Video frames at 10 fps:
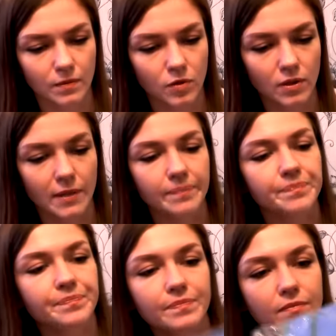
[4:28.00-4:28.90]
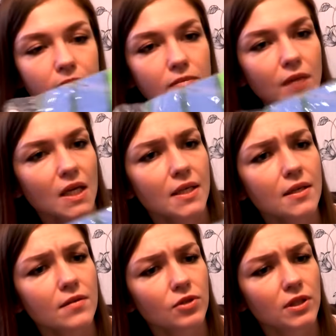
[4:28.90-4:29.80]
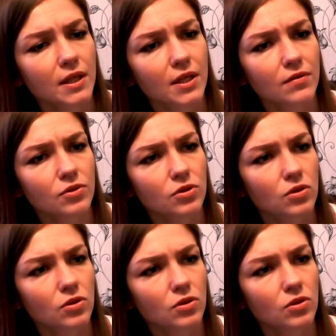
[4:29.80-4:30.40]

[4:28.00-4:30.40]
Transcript: Ну да. И вот такие вот